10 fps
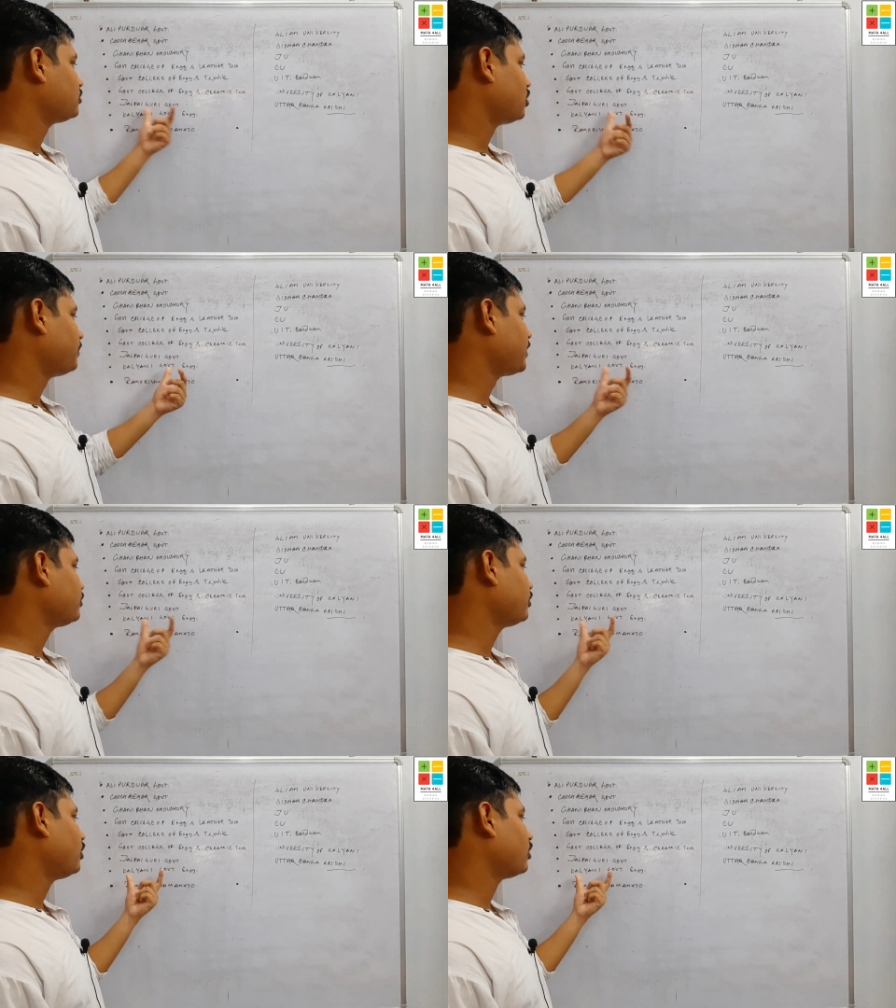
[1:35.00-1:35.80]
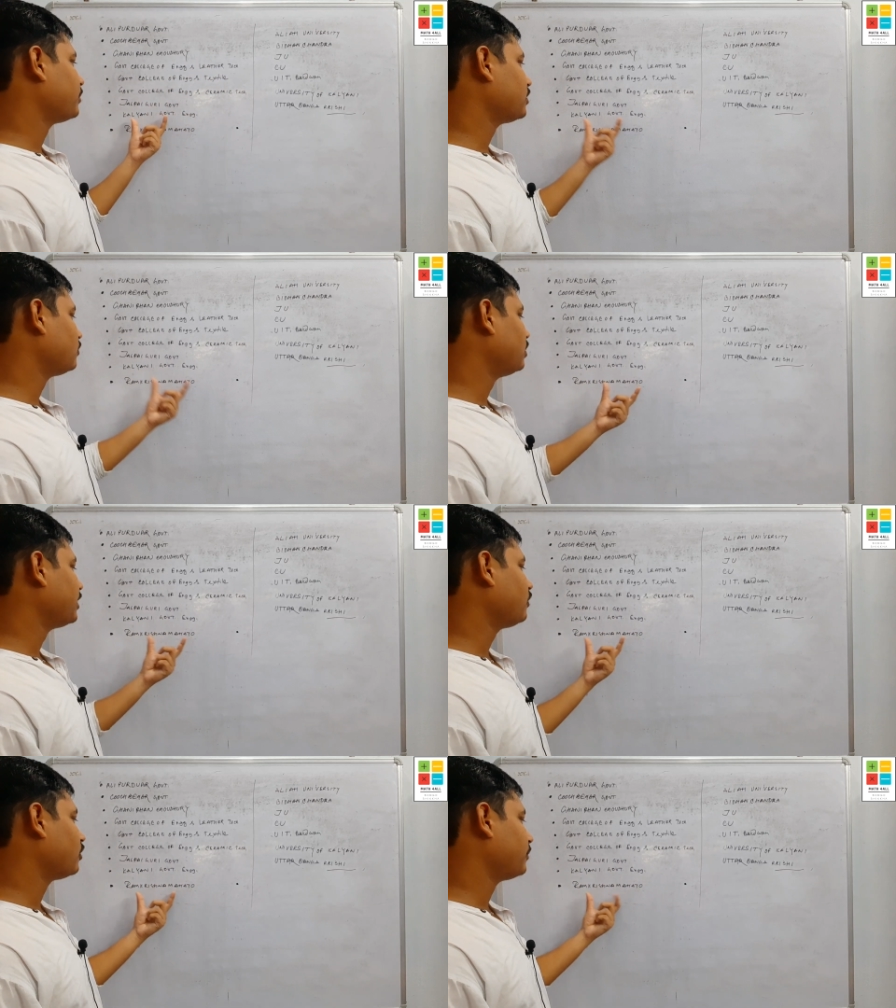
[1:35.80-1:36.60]
জলপাইগুড়ি গভর্নমেন্ট
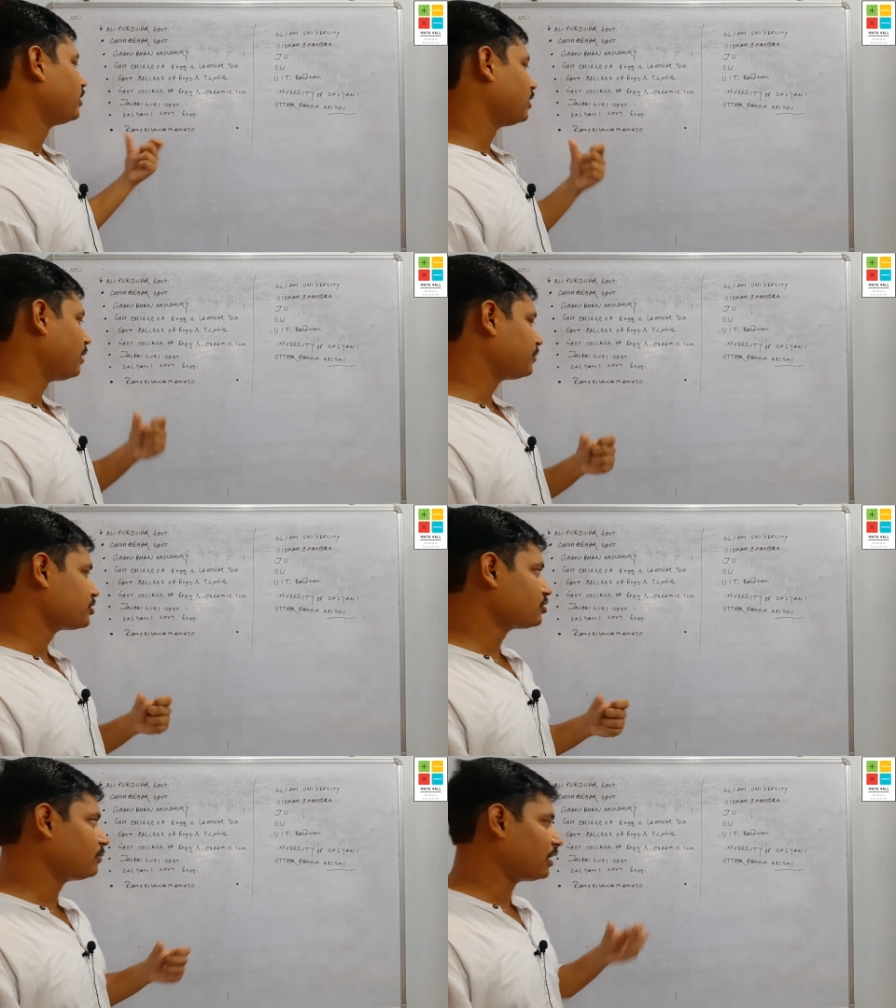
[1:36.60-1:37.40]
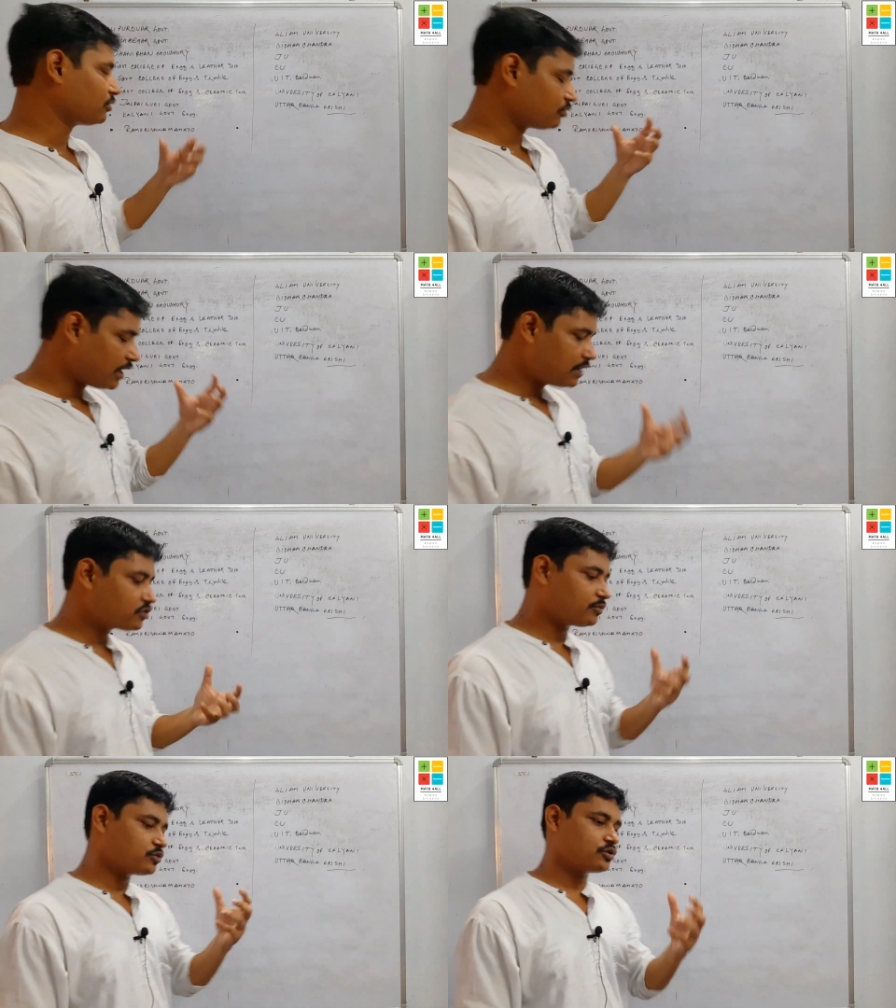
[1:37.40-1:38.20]
কল্যাণী গভর্নমেন্ট রামকৃষ্ণ মাহাতো এই
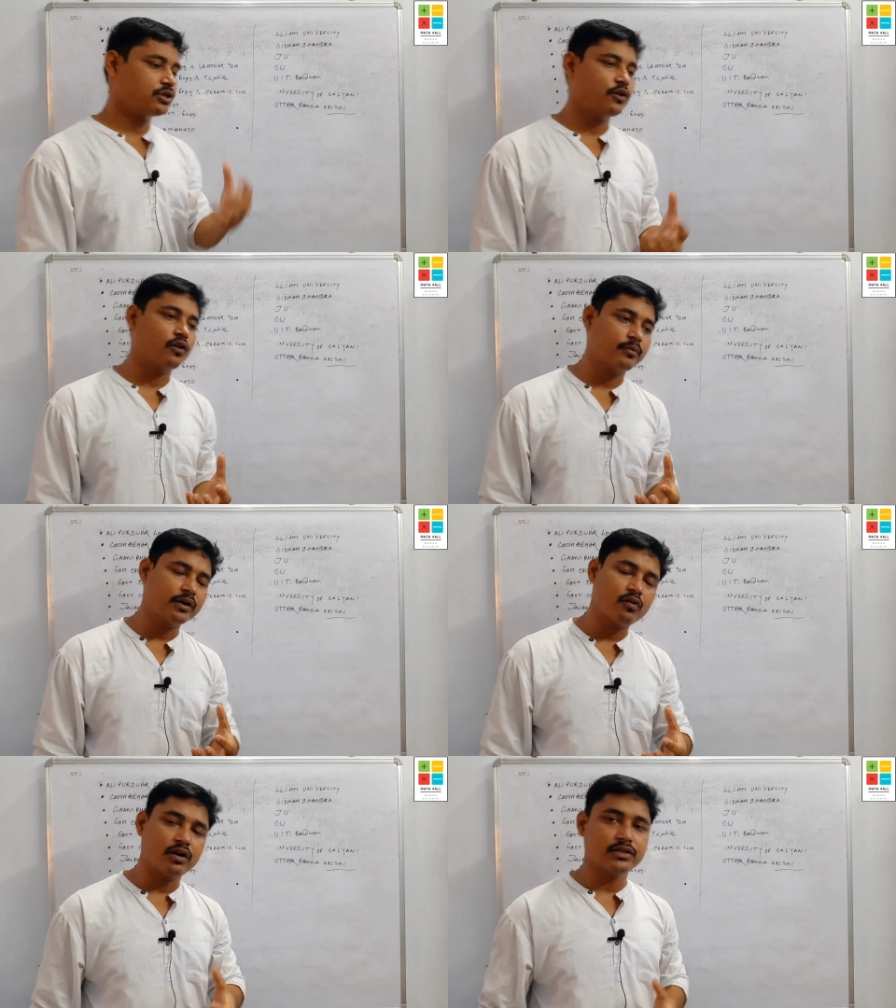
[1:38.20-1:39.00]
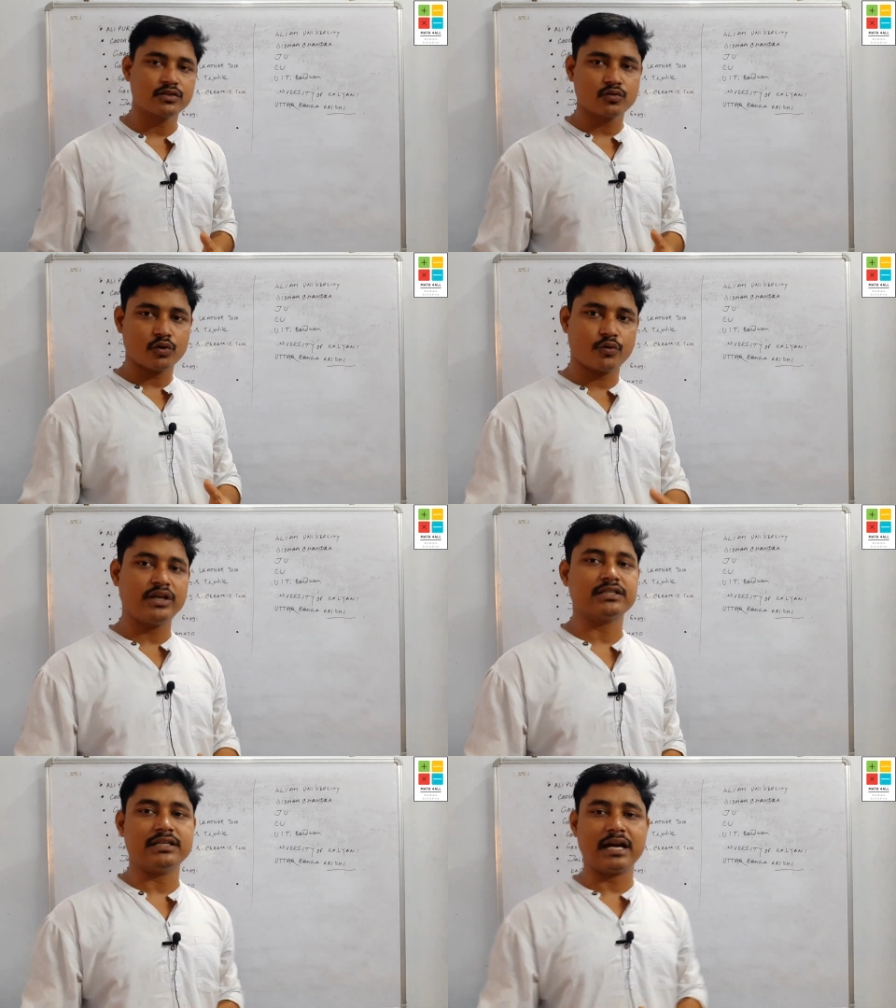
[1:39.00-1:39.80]
সমস্ত যে গভর্নমেন্ট কলেজেসগুলো
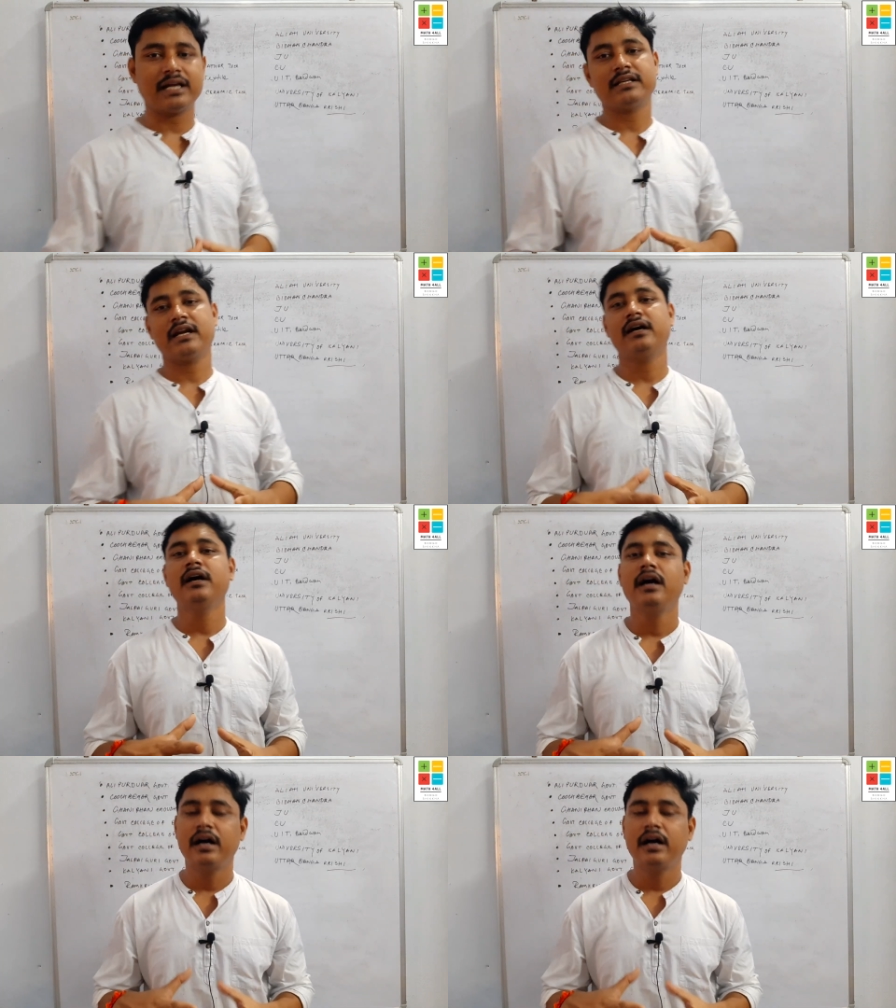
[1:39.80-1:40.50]
রয়েছে যারা যারা